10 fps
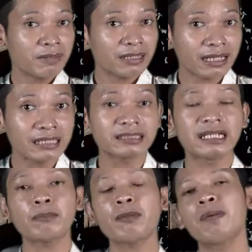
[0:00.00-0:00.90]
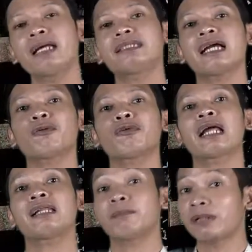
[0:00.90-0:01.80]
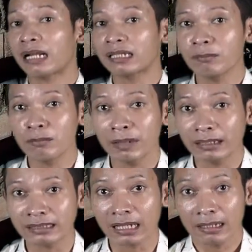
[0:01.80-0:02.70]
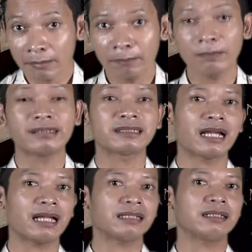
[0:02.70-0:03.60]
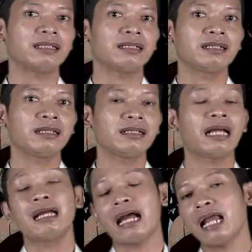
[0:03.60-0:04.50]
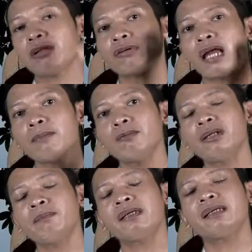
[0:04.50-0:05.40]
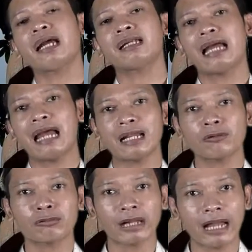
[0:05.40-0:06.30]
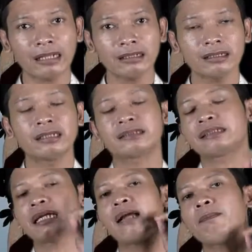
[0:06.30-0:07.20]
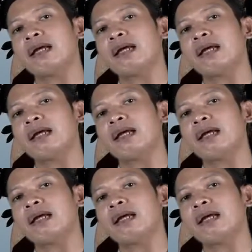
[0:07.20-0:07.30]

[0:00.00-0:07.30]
mereka sedang membaca Quran, berarti membaca bacaan. Nah, Al-Quran pun demikian. Al-Quran secara